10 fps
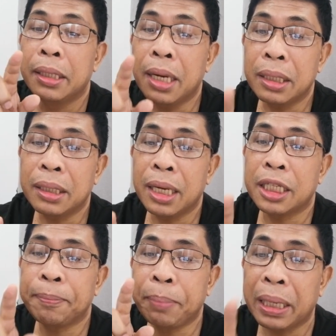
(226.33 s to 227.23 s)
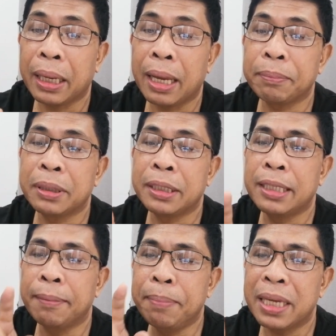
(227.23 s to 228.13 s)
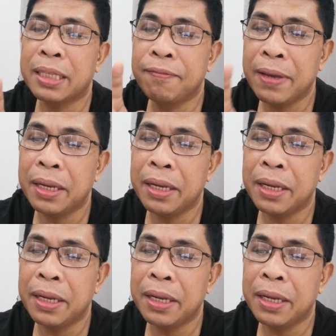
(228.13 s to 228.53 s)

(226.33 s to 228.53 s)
This is perhaps the best